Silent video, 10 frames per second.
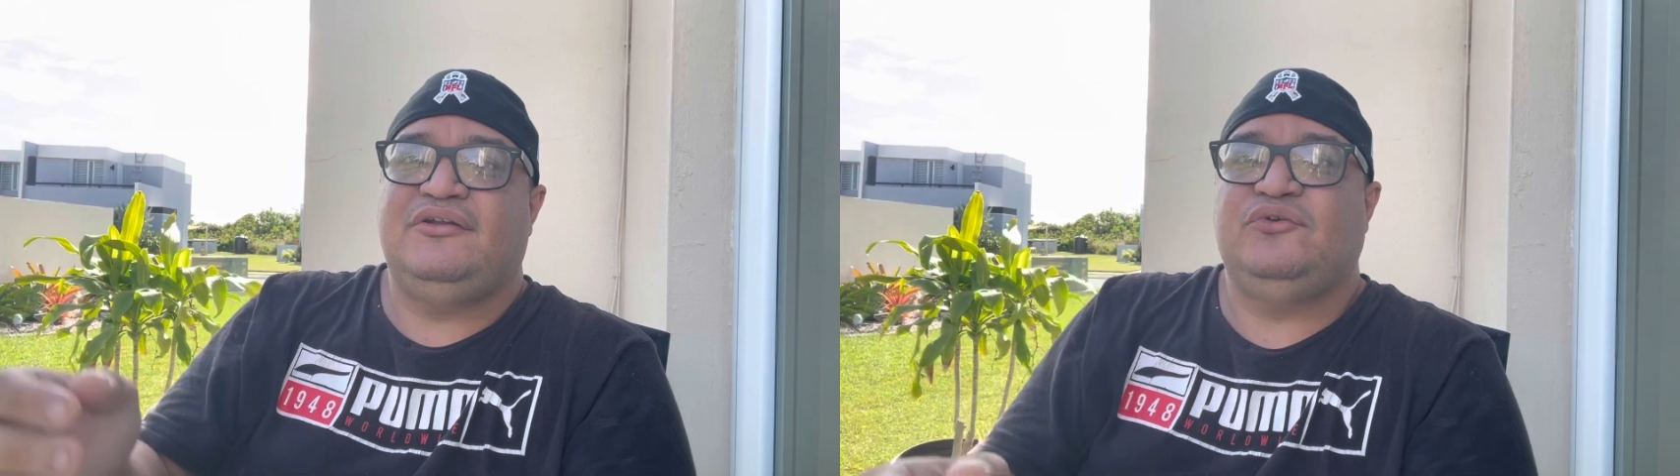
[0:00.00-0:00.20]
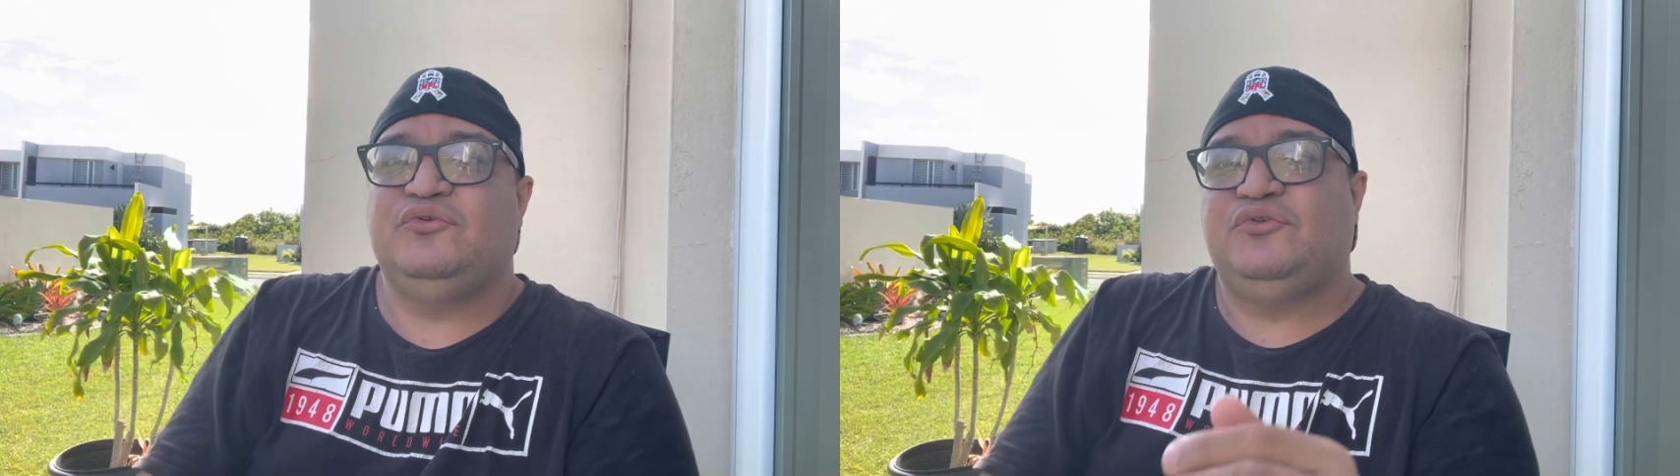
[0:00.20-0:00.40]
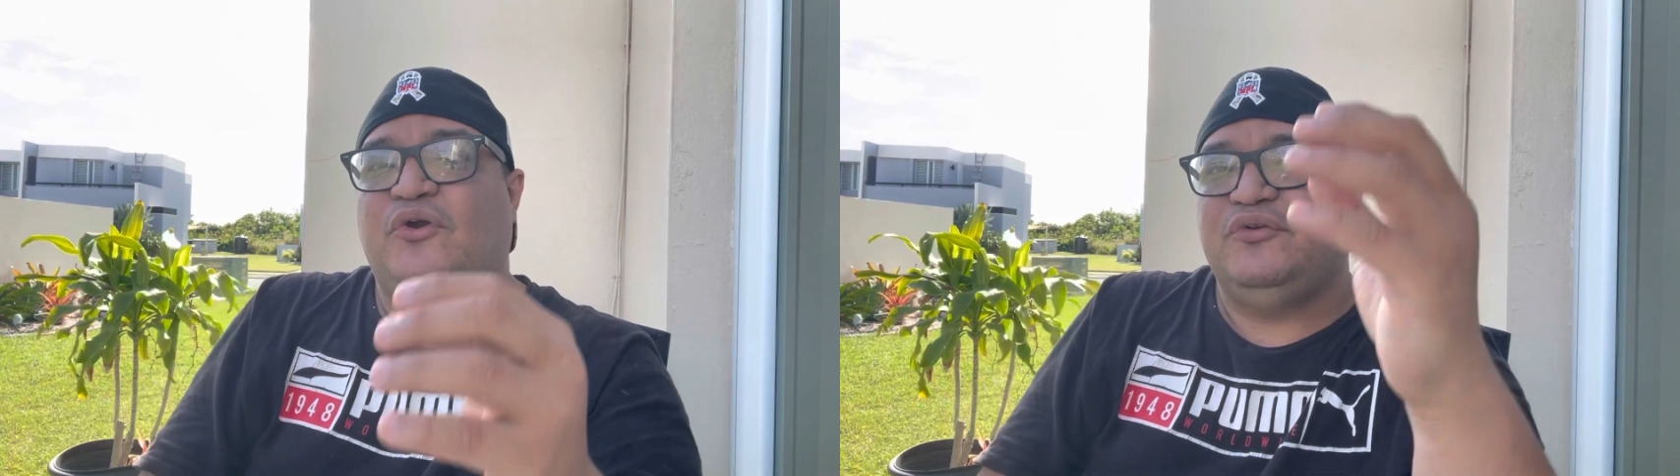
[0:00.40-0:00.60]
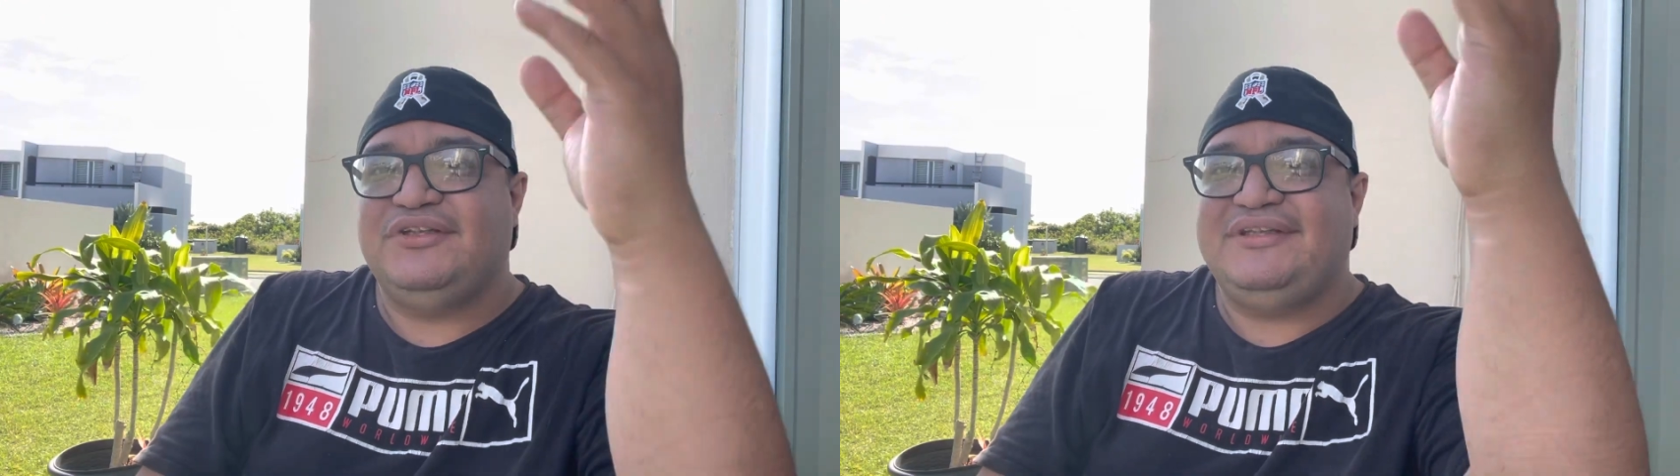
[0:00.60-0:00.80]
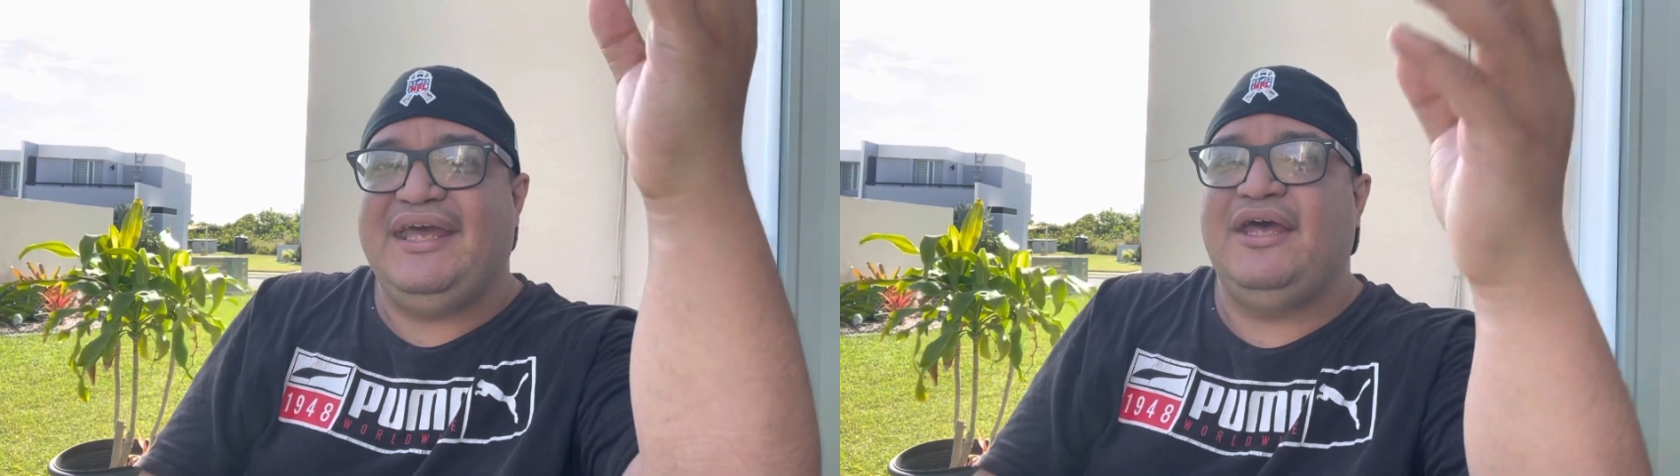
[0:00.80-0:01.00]
do trono
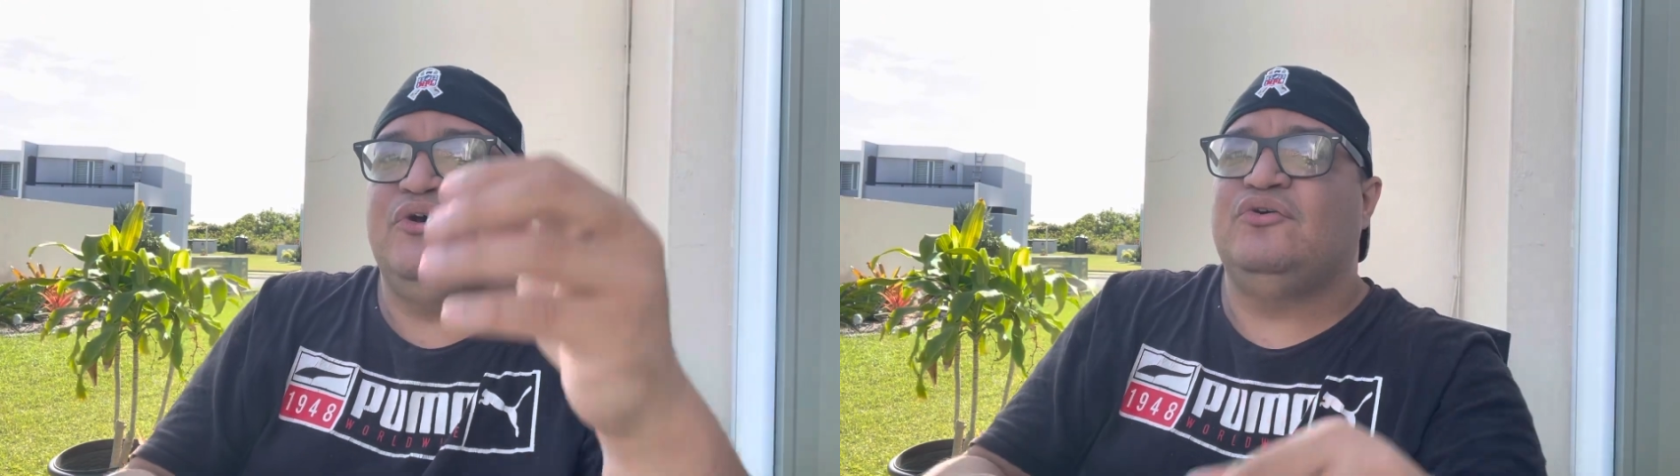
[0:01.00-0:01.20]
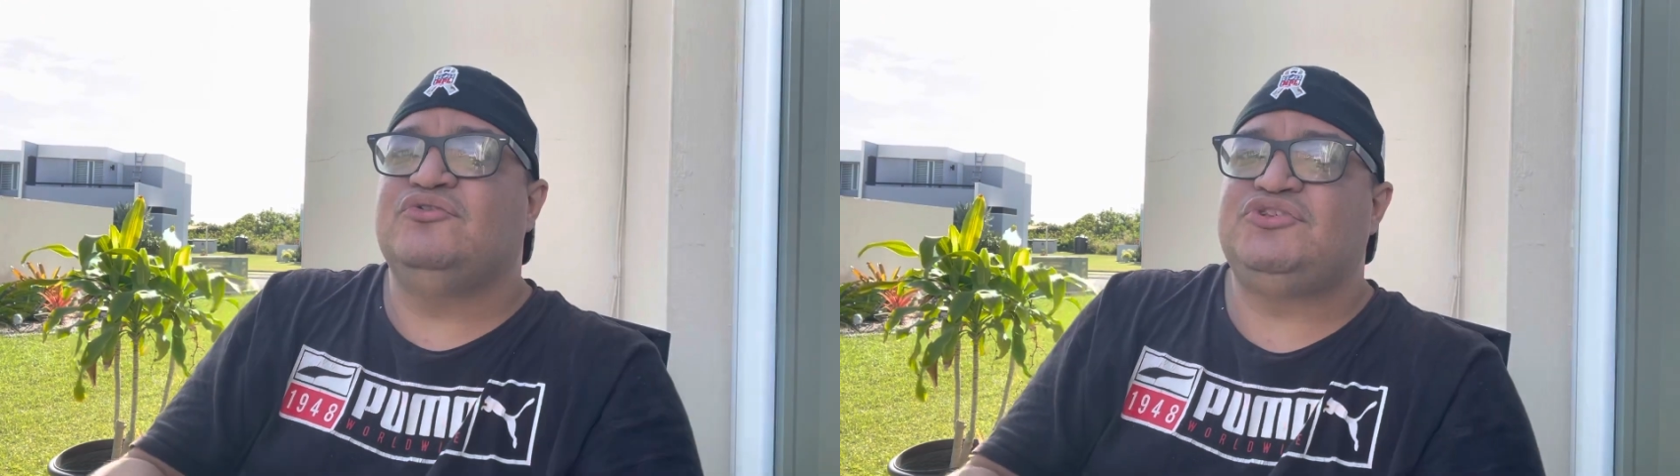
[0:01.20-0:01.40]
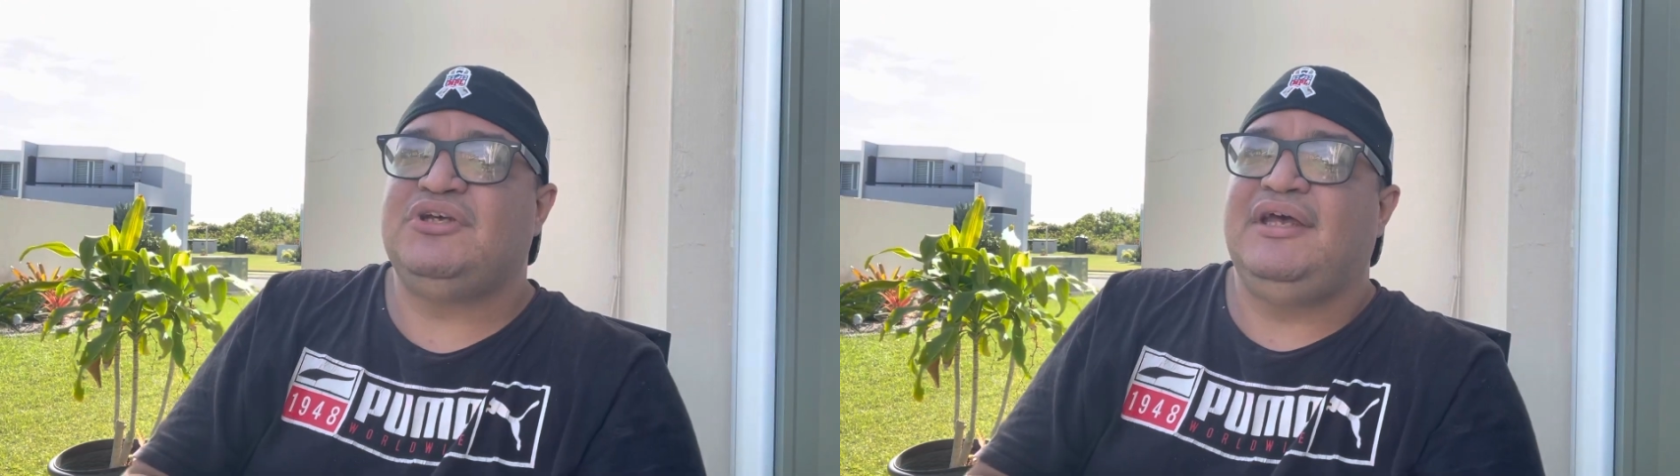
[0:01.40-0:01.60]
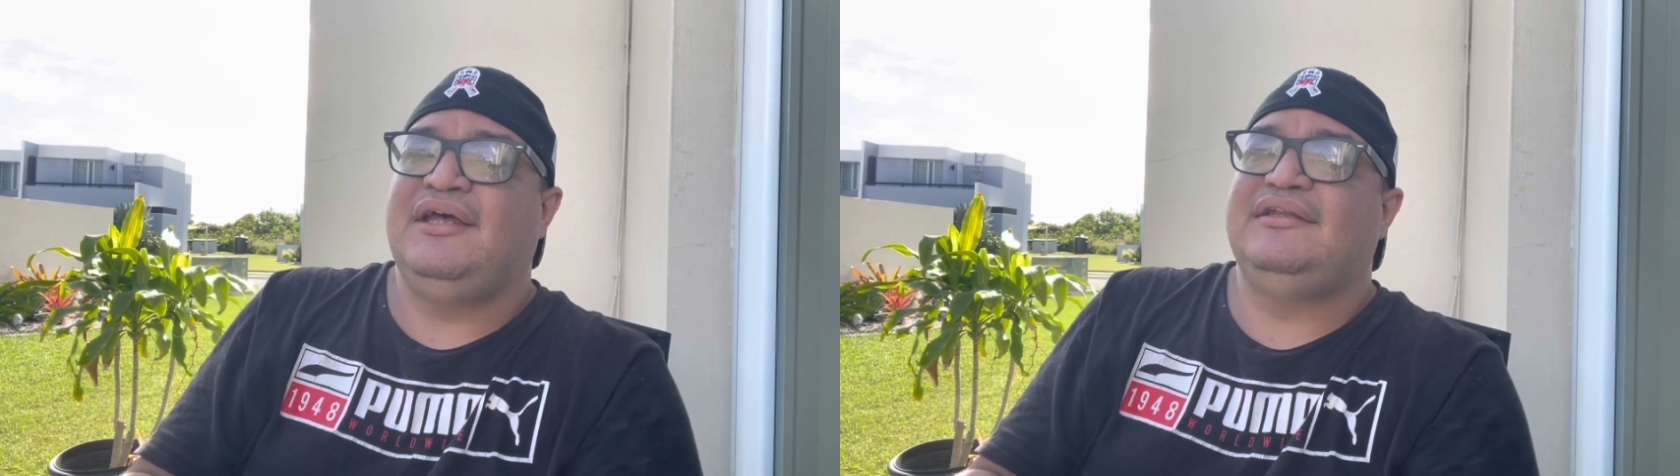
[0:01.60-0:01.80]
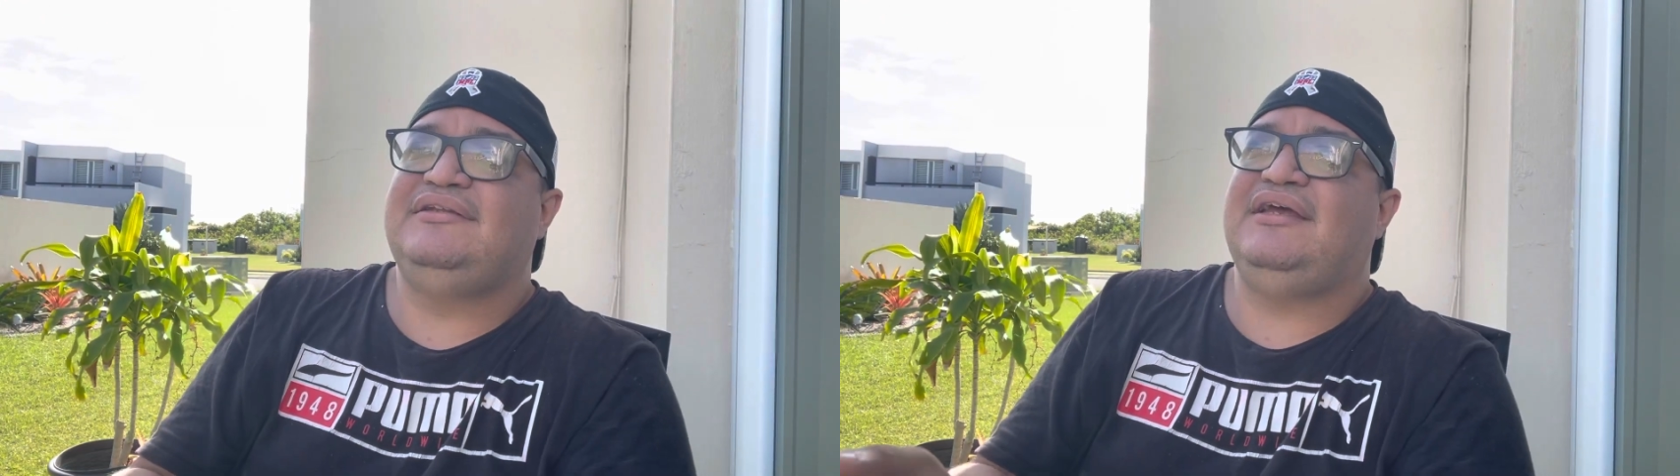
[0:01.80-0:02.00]
de Deus,
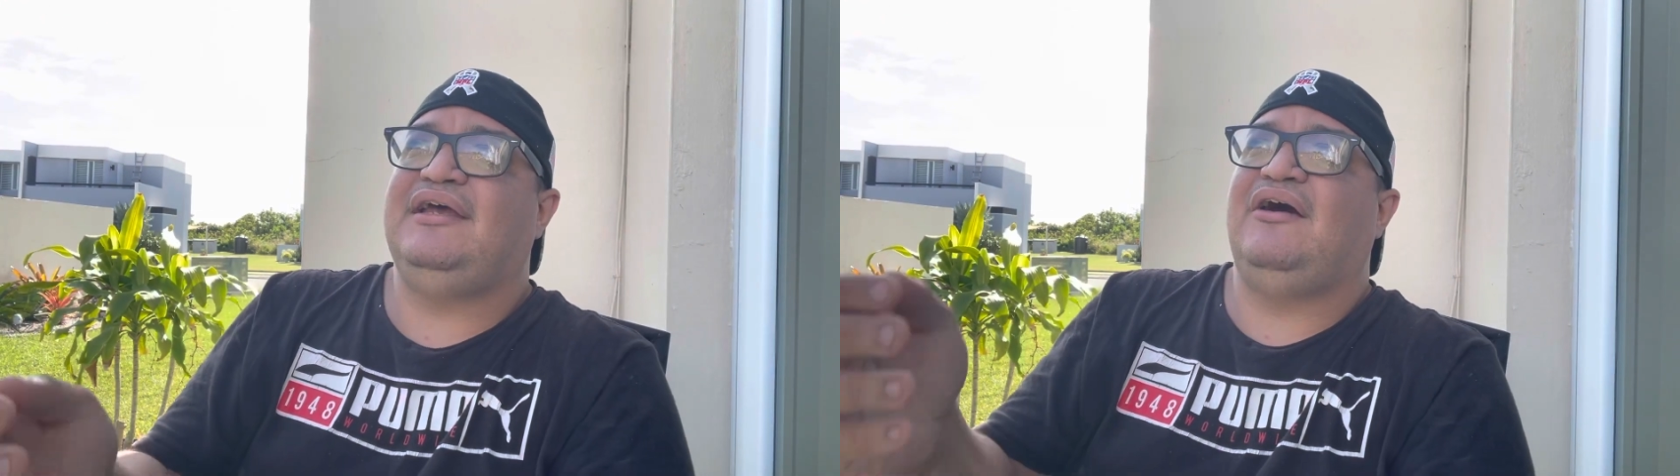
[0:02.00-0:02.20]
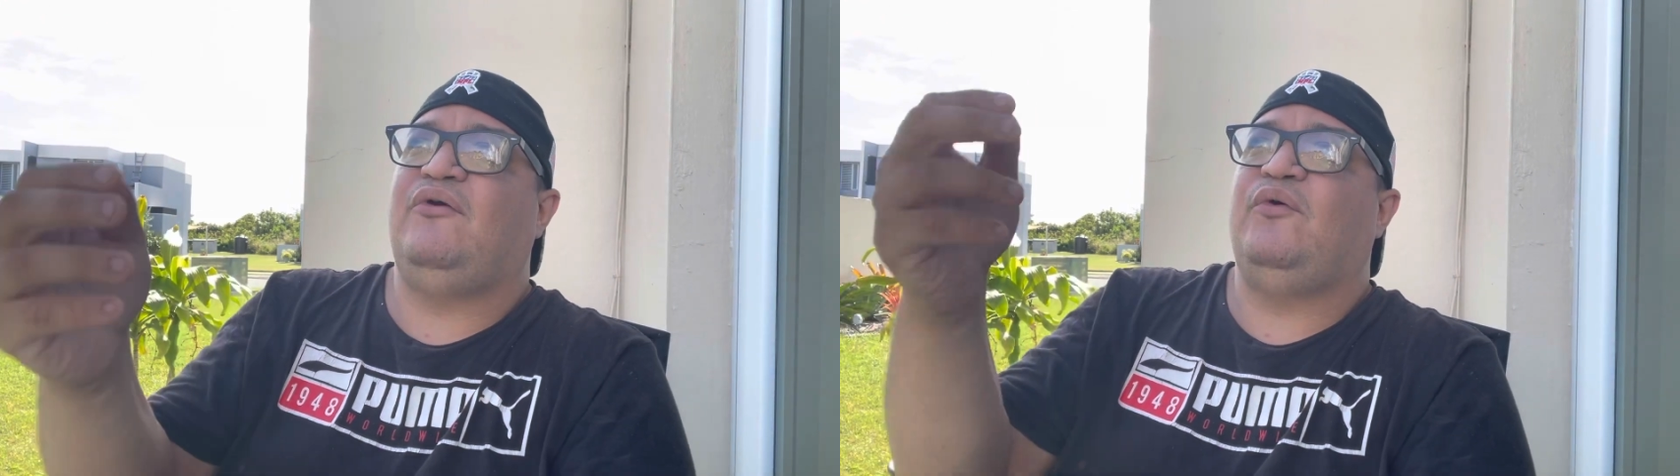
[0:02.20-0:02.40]
de,